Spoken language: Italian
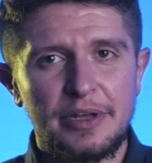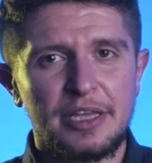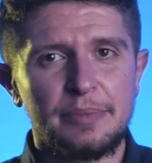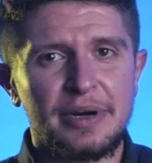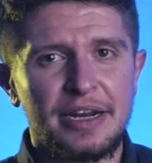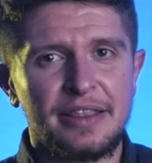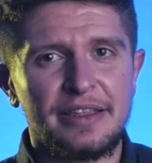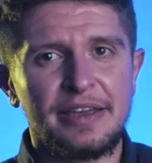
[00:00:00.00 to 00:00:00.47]
di
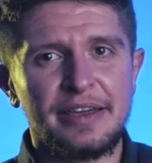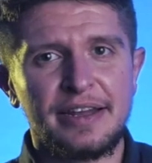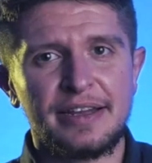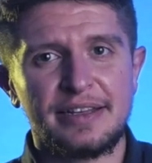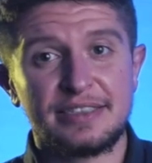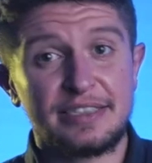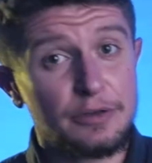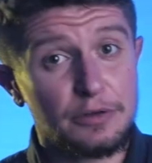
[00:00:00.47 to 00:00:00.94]

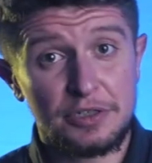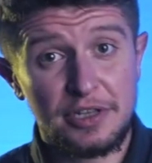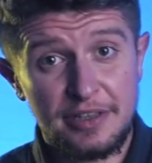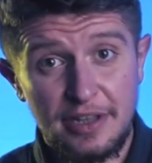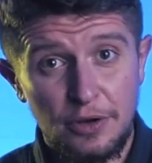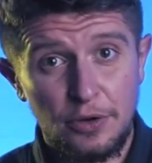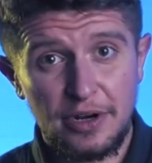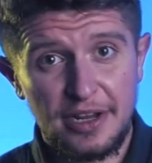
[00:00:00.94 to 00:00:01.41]
partire, se non
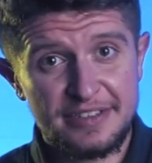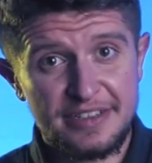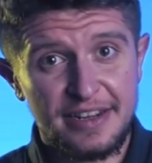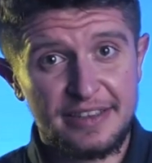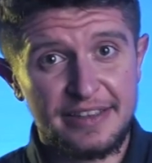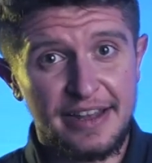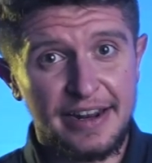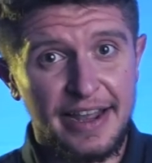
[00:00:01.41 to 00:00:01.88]
siete ancora
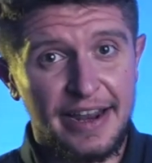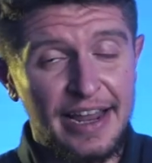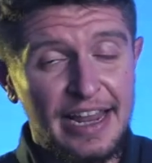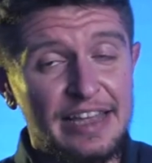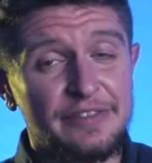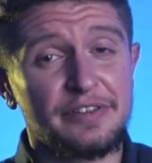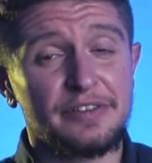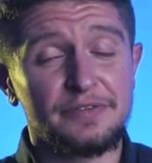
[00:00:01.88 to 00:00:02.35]
iscritti al
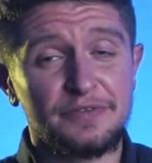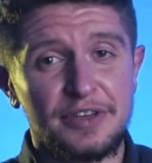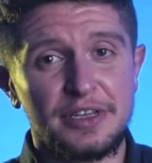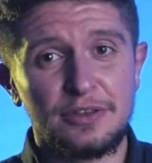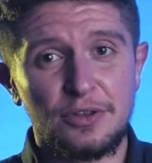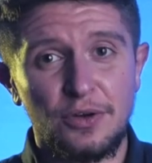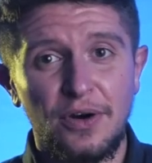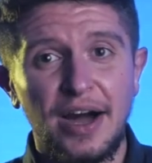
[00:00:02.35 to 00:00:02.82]
canale, vi
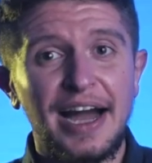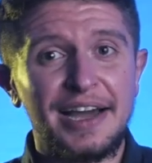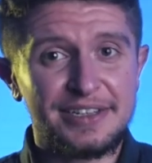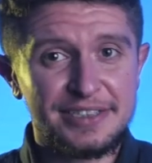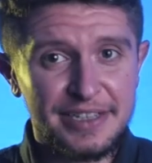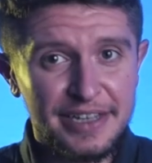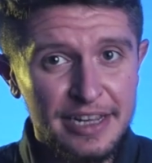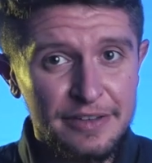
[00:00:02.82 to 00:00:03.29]
invito a
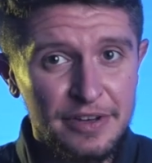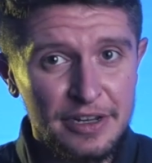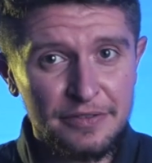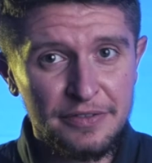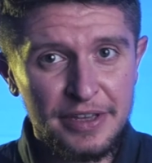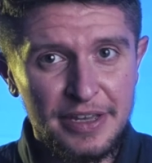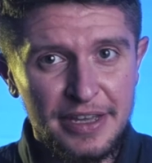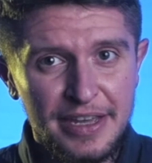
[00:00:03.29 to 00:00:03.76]

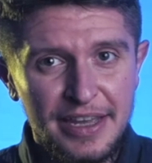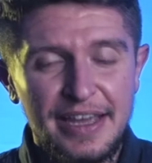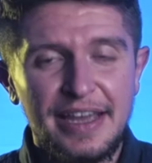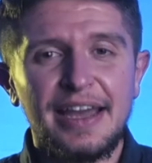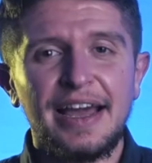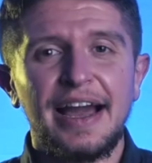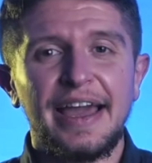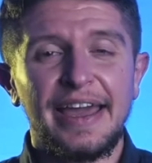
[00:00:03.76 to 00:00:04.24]
iscrivervi,
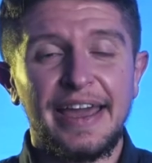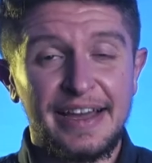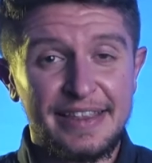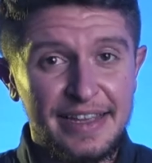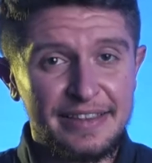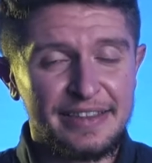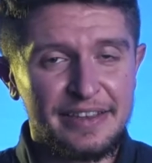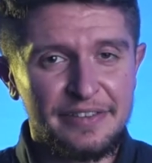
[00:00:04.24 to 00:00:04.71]
e ad
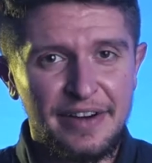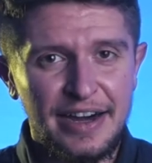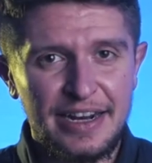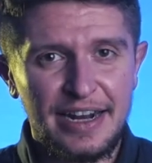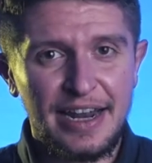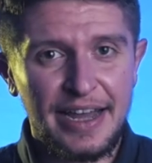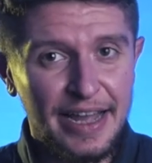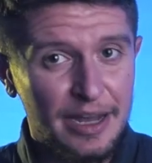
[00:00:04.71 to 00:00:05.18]

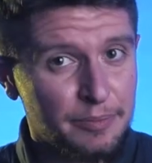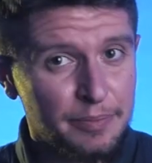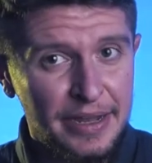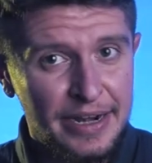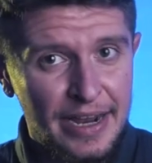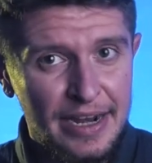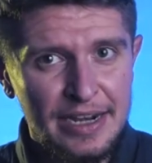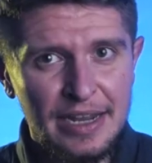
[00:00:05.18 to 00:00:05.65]
attivare la
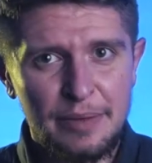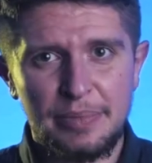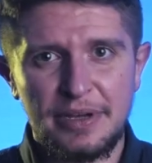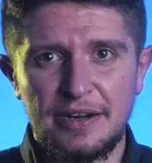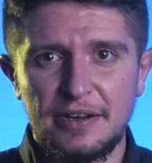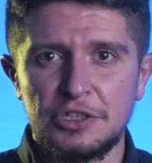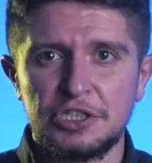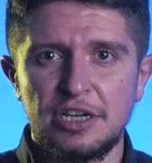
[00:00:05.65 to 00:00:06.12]
campanella
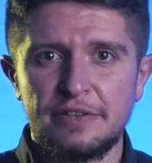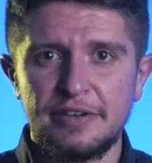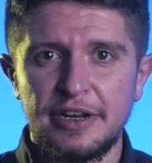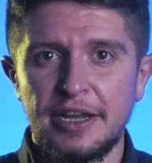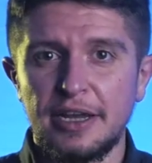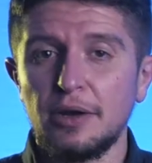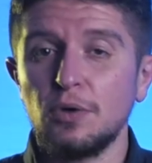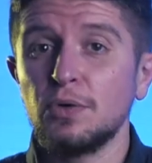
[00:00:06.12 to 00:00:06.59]
per
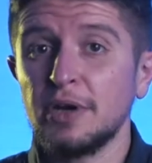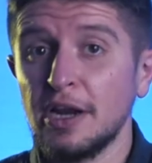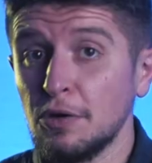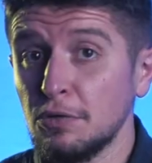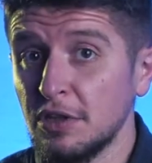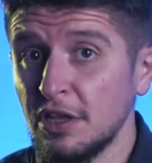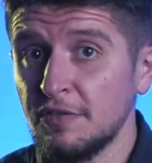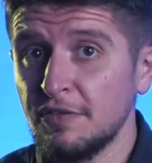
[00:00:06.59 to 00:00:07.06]
ricevere una
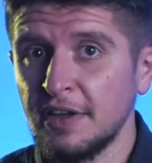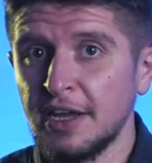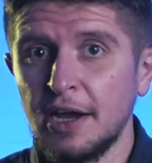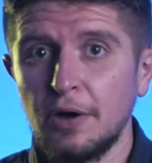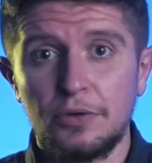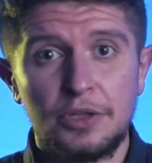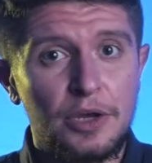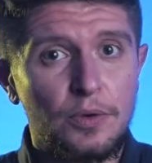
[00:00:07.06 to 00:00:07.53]

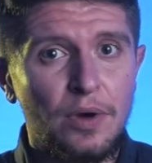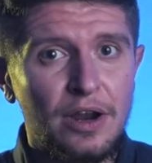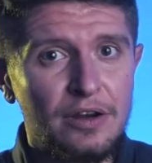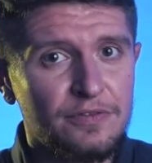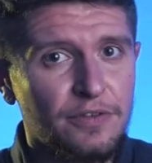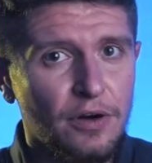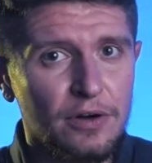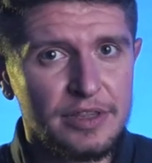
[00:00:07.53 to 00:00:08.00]
notifica ogni
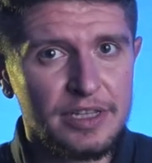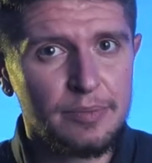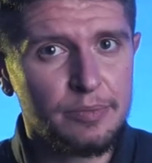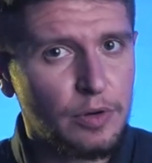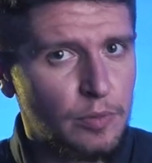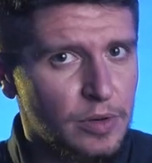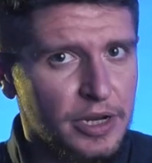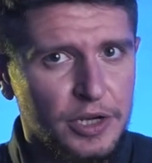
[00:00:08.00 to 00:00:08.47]
qualvolta
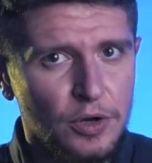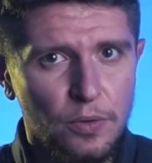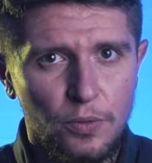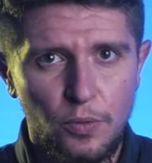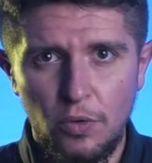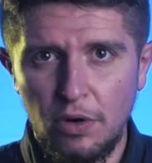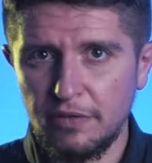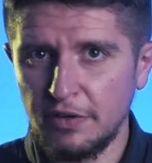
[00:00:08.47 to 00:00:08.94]
pubblico
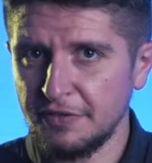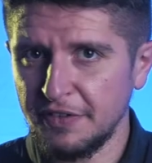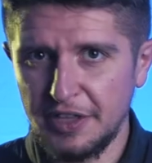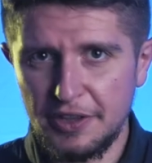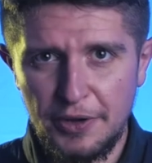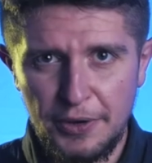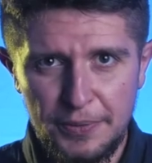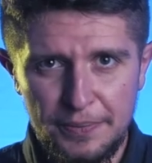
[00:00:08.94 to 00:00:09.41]
un nuovo
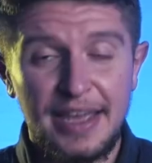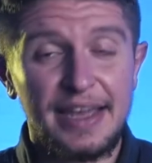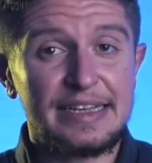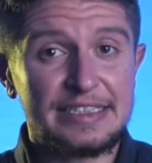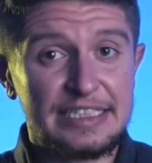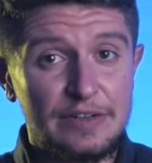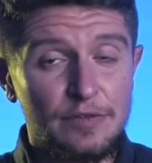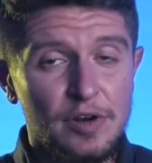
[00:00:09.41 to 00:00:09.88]
video. E
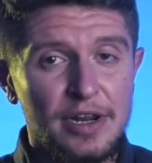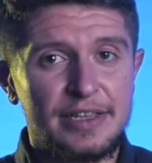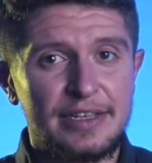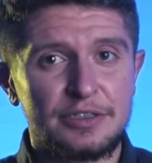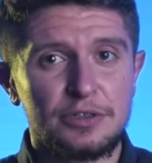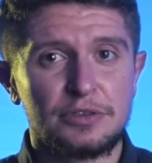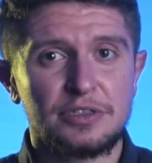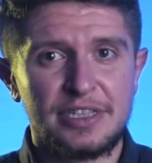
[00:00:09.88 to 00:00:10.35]
se
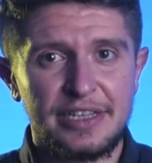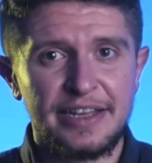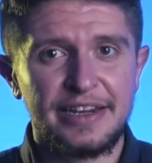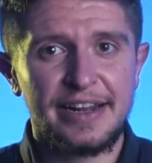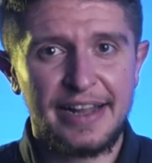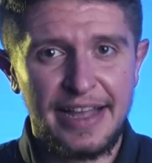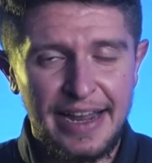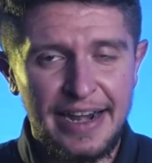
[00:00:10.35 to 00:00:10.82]
volete
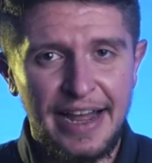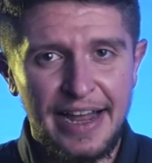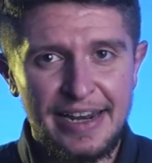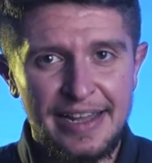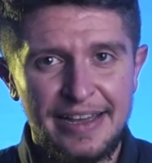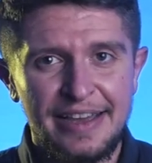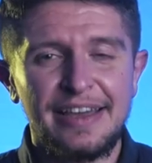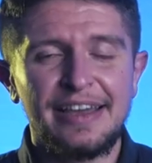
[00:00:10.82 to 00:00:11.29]
sostenere il
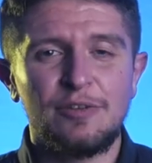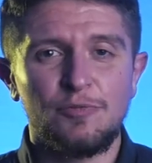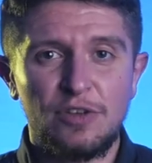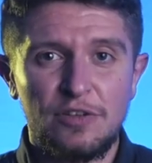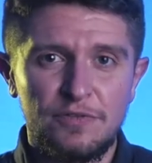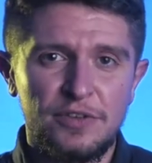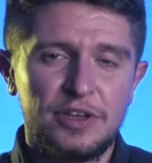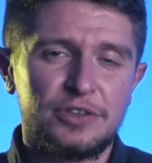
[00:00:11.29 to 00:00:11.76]
canale vi
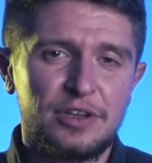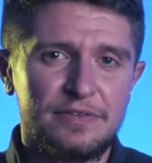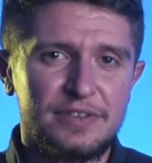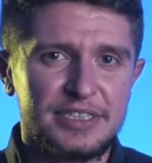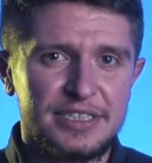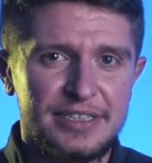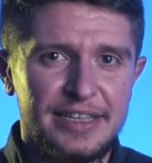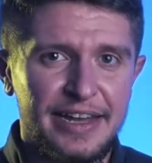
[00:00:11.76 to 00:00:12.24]
invito a
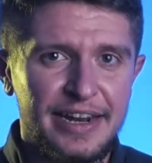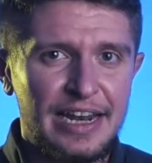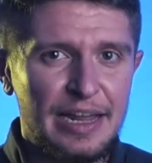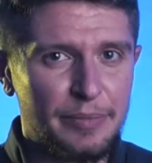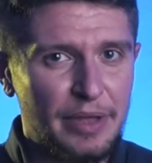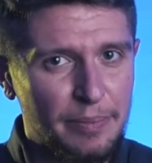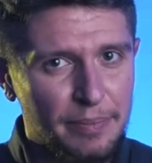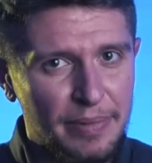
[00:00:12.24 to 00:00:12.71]
visitare la
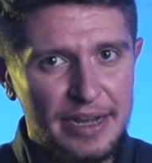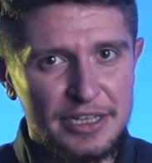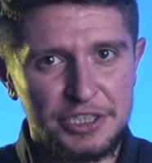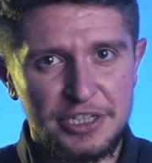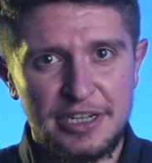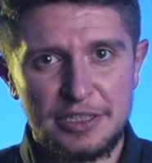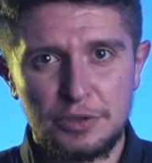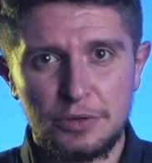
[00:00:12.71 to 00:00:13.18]
mia
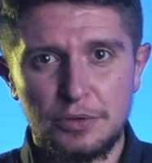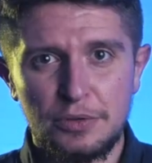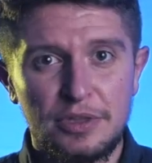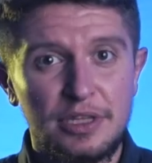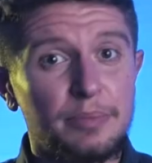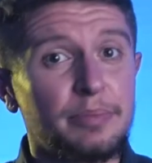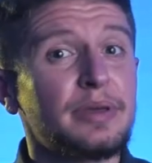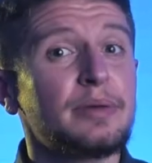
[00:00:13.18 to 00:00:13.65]
pagina su
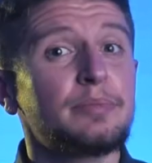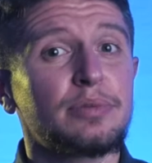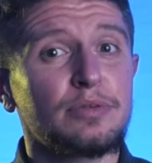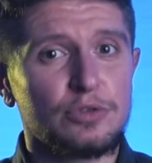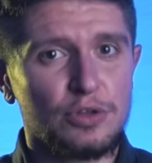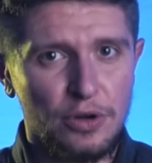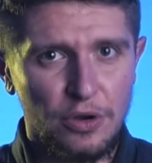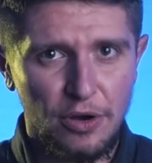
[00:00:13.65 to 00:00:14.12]

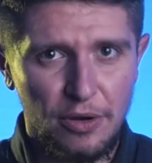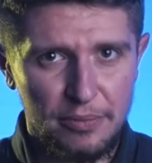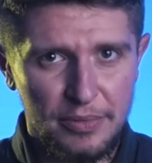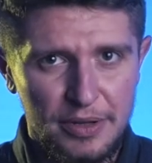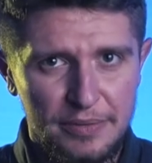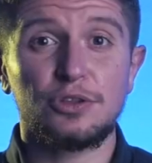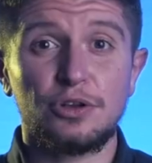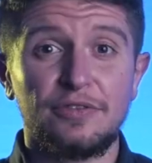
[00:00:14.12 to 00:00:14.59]

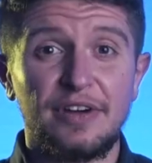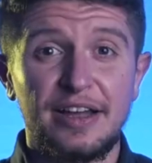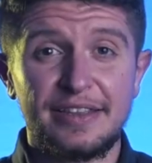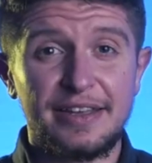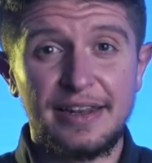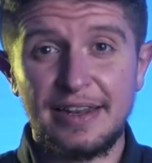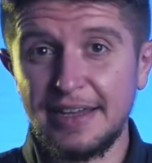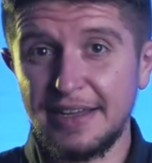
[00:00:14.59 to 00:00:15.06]
tp.com,
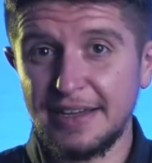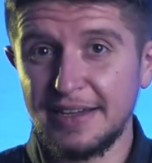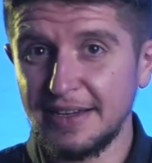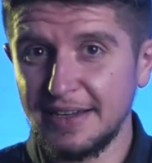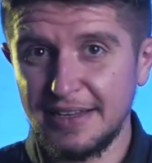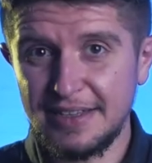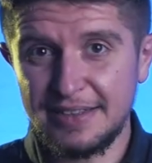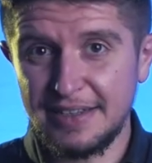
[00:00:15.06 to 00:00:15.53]
trovate il link
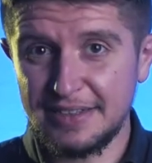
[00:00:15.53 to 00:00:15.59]
in